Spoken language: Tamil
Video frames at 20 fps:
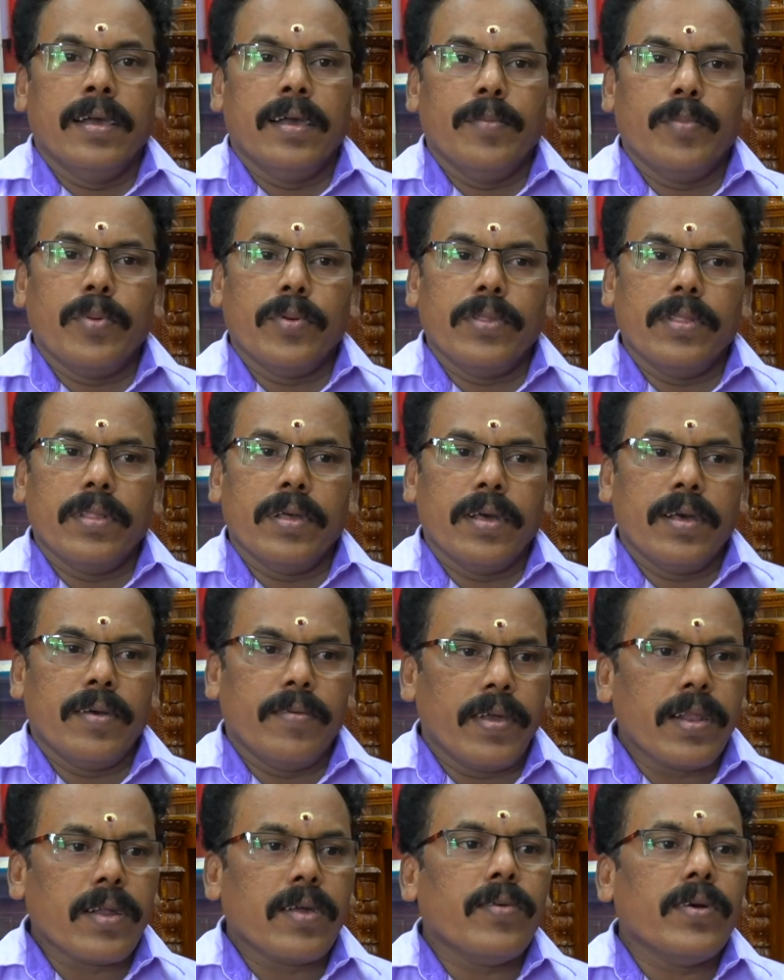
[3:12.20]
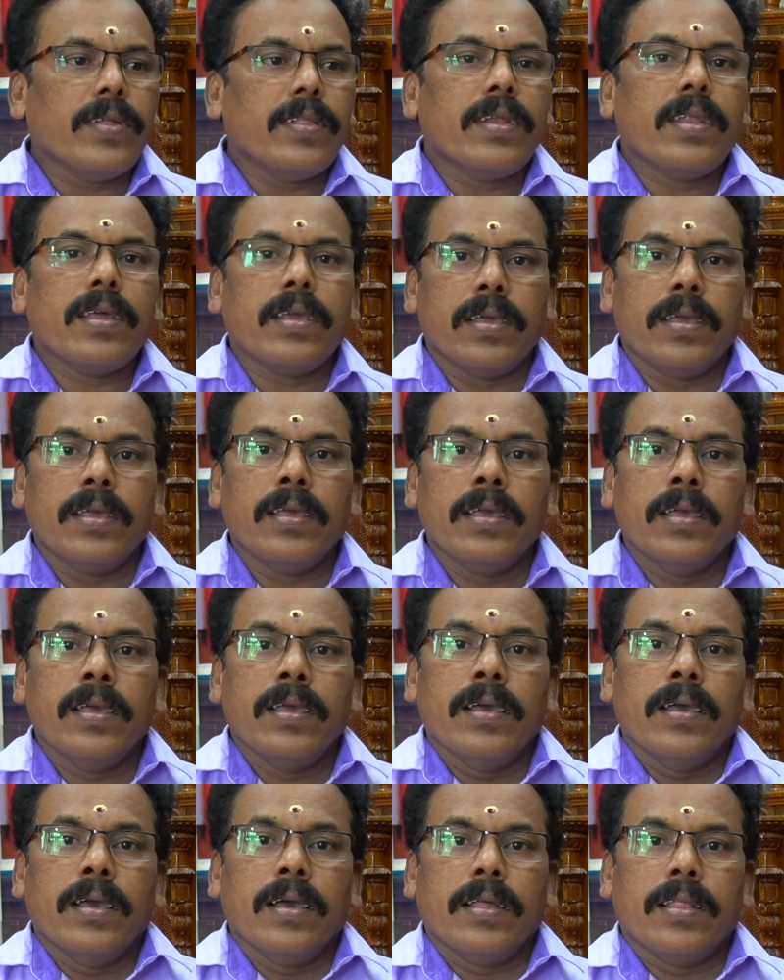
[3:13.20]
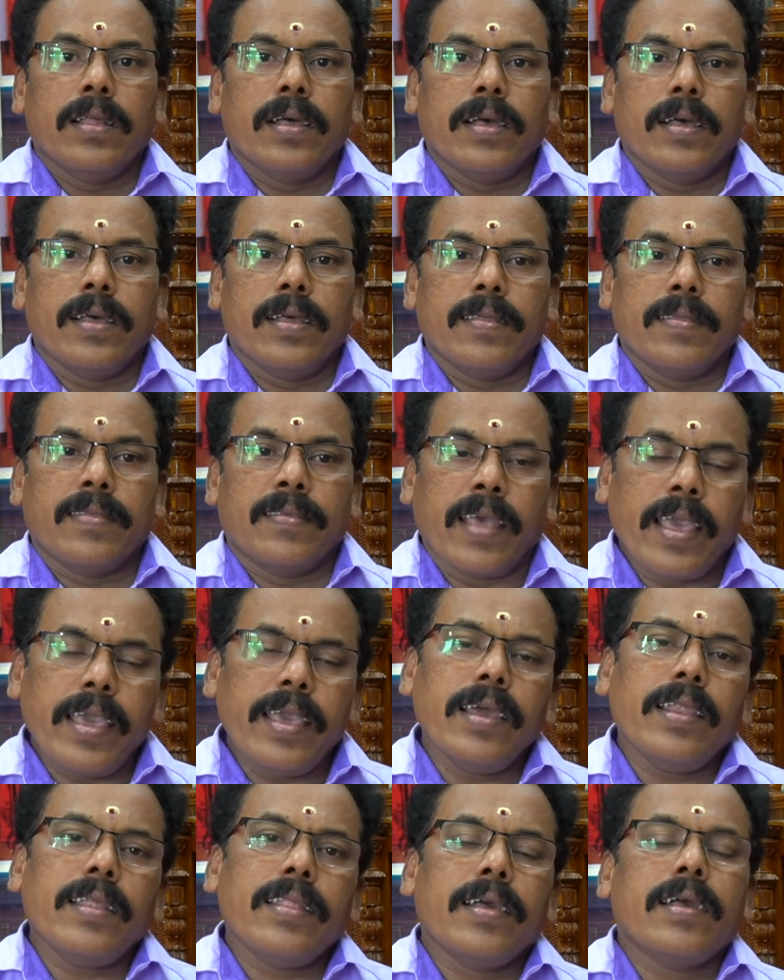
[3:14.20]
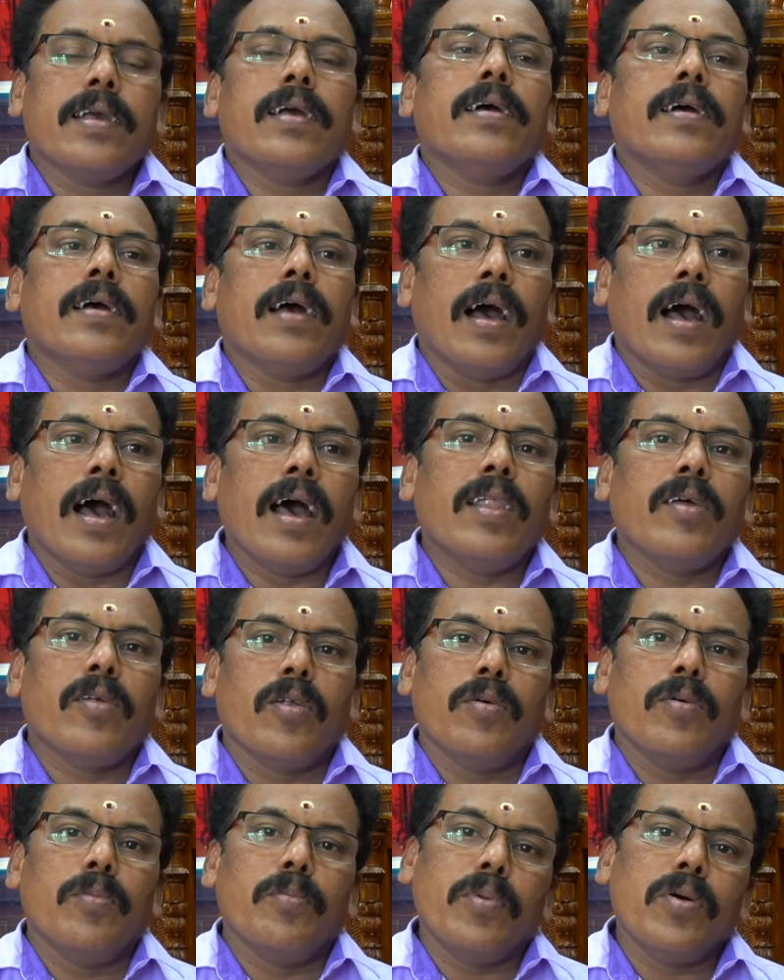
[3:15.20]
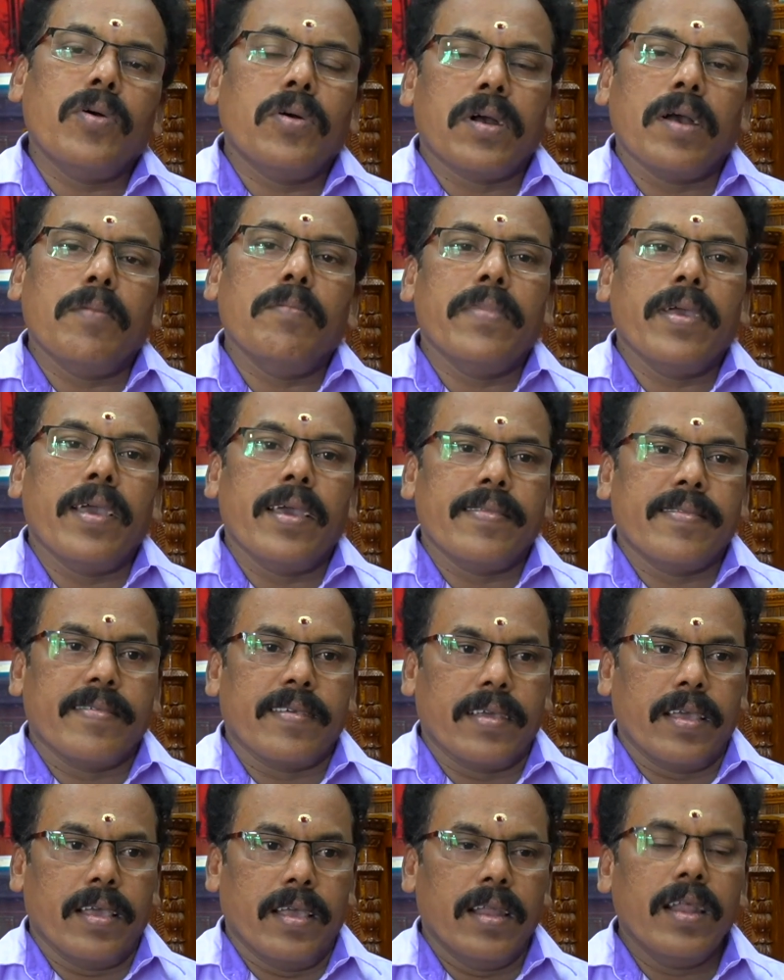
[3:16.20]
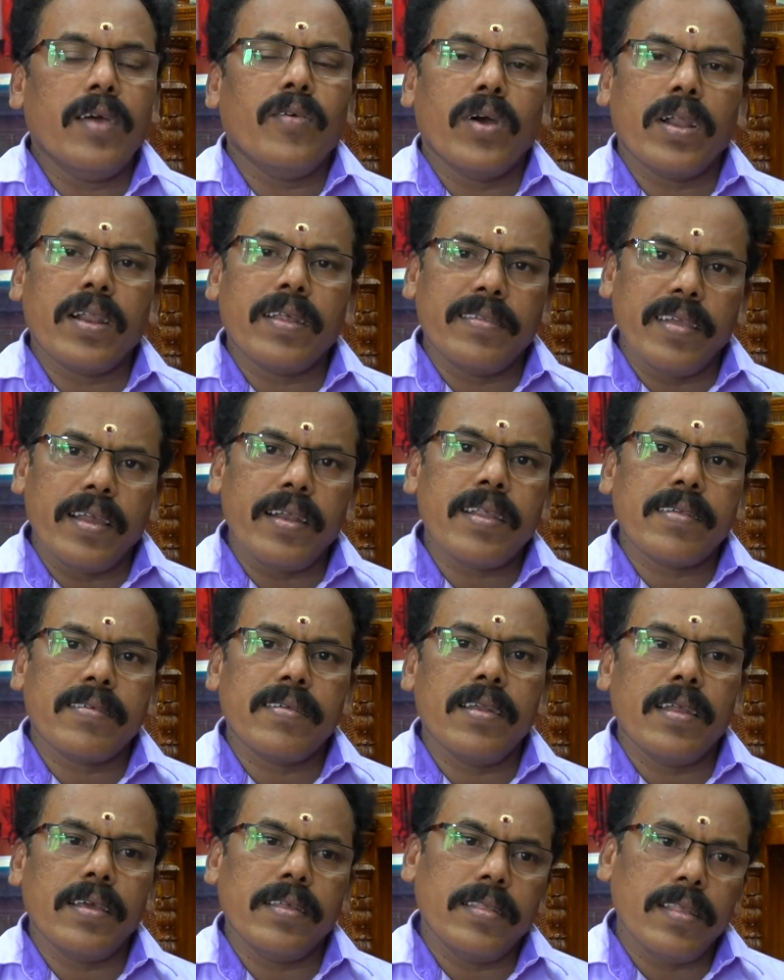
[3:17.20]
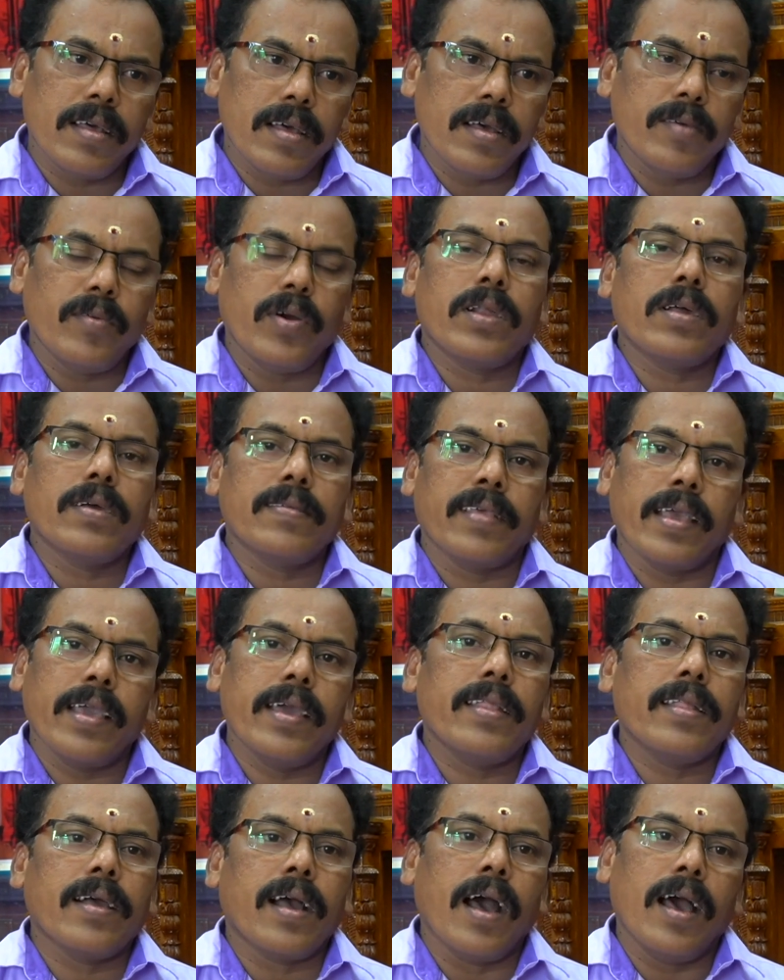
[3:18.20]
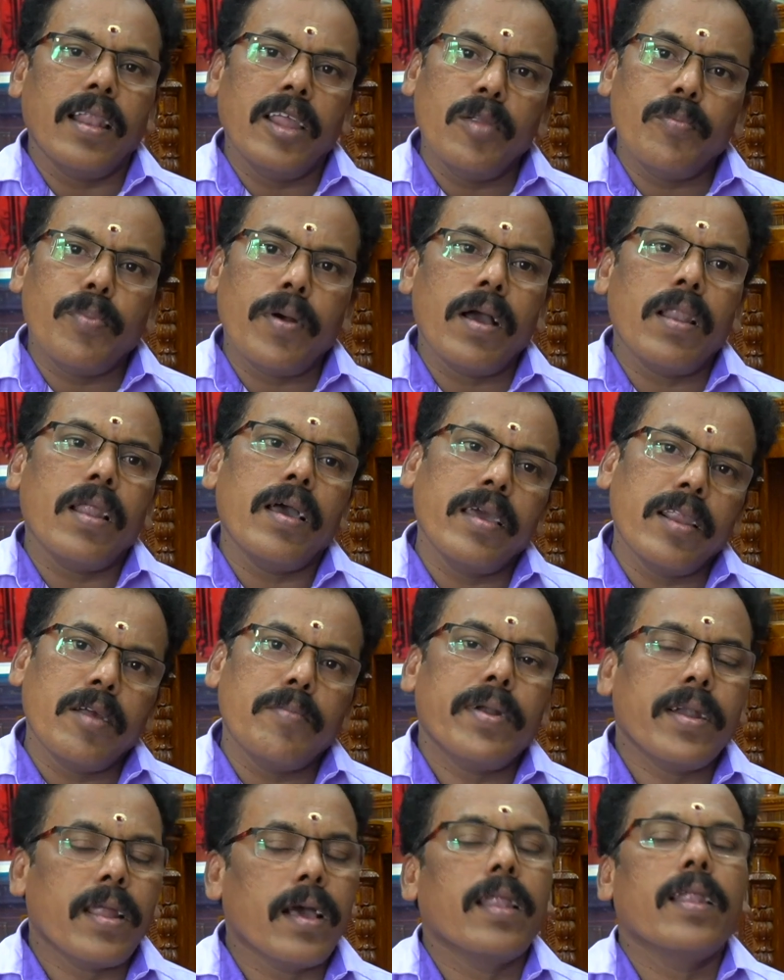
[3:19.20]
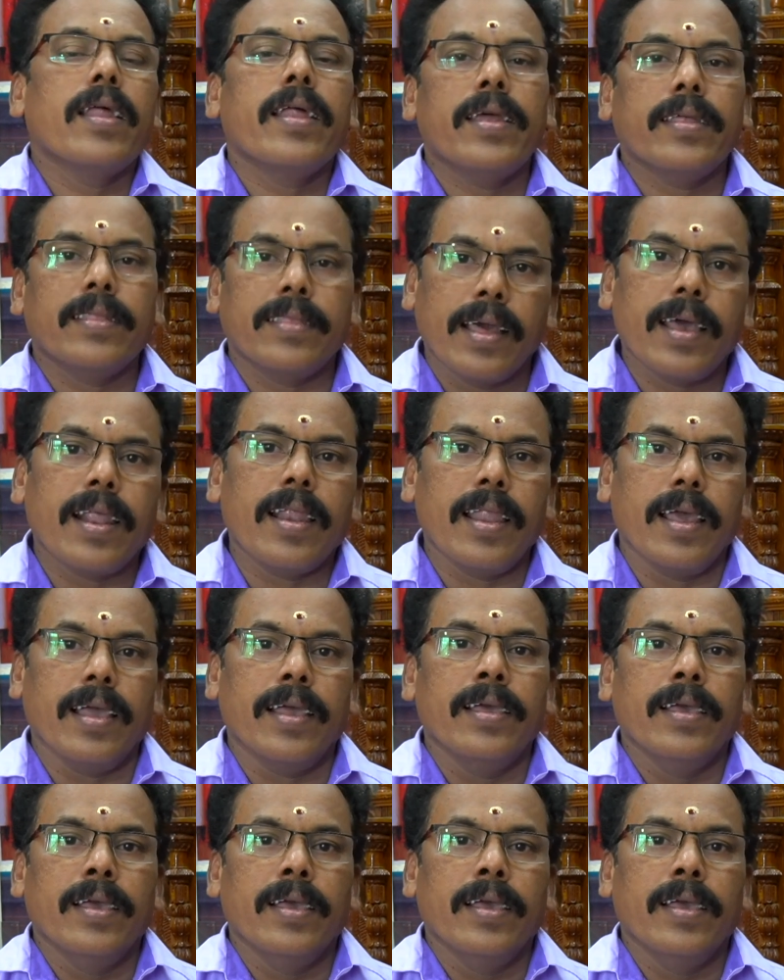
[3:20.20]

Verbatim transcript: இப்போ இந்த ஒர்க்கு வந்துட்டு அந்த செய்கிறதுக்கு ஆள் ரொம்ப கம்மியாகிடுச்சிங்க ஏன்னா வர்ற ஜென்ரேஷனில் இந்த ஒர்க்கு செய்கிறதுக்கு ஆள் இருப்பாங்களா இருக்க மாட்டாங்களான்னு தெரில